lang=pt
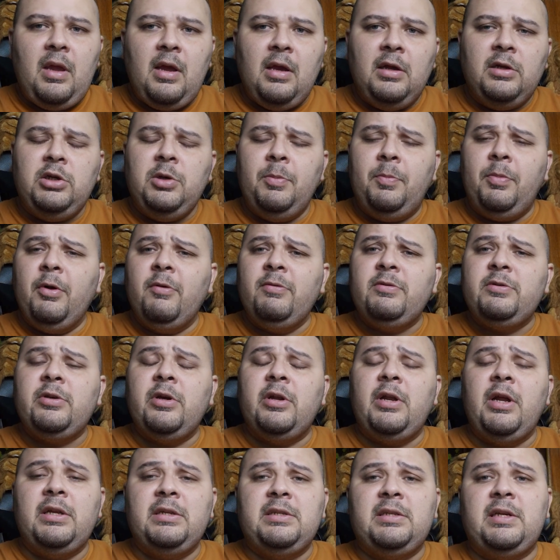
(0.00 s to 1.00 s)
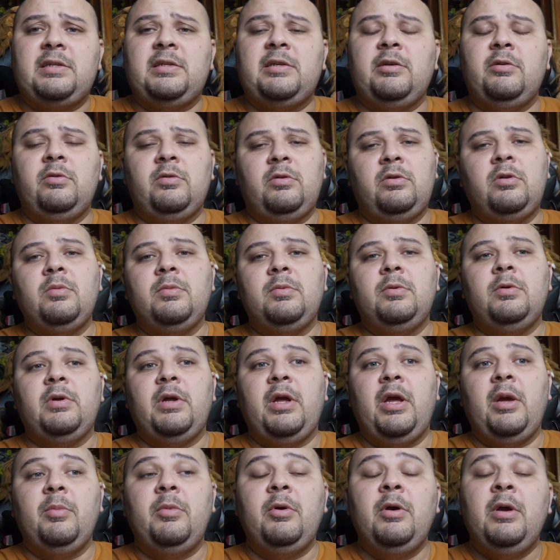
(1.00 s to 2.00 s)
de profissionalização do Clube do
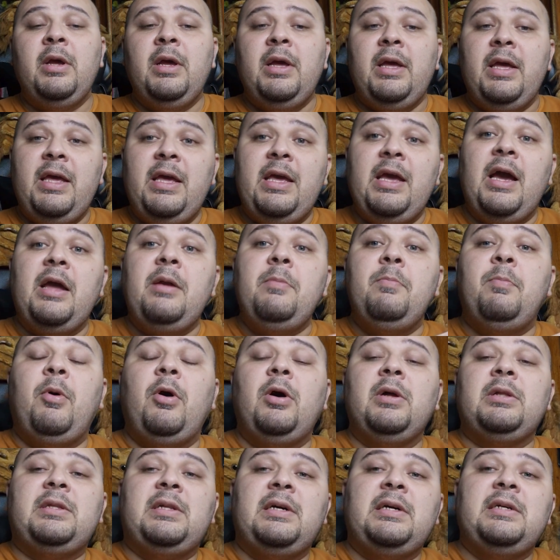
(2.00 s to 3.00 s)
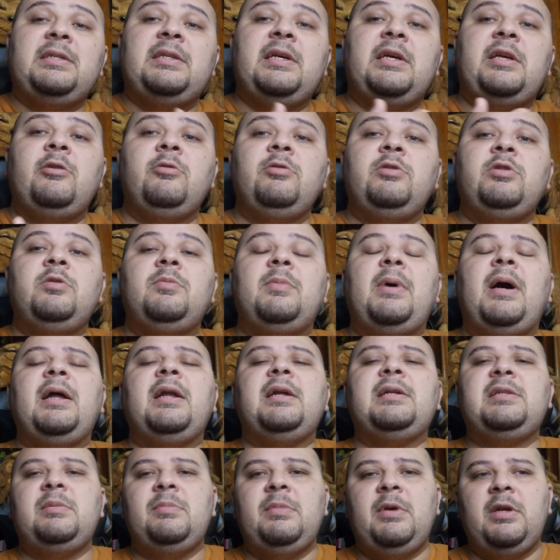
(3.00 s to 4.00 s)
Remo e a importância que o Gilmar
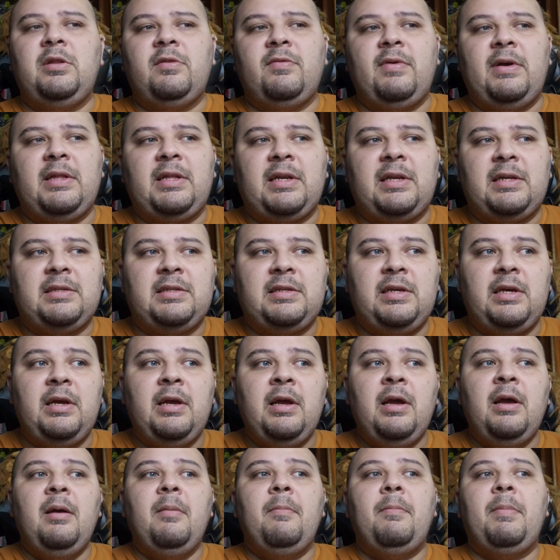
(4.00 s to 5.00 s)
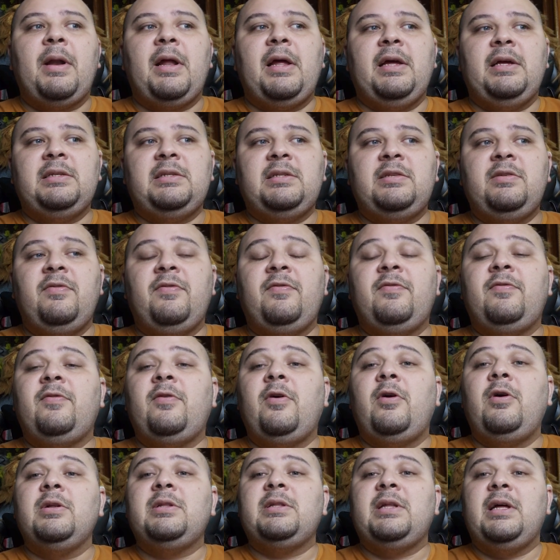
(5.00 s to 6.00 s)
Nascimento vai trazer para esse
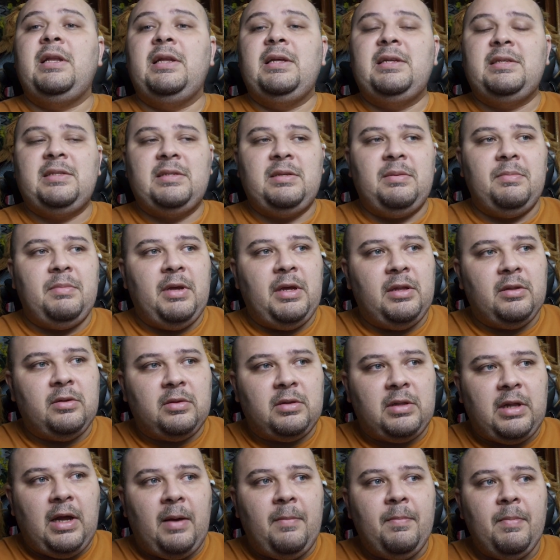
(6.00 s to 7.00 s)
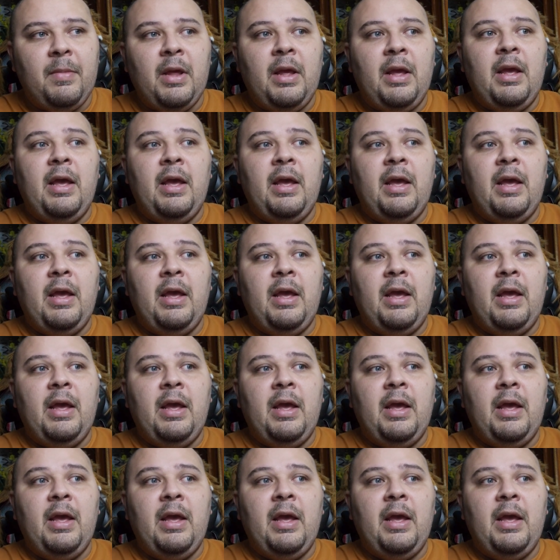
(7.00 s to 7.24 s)
fortalecimento. Tá?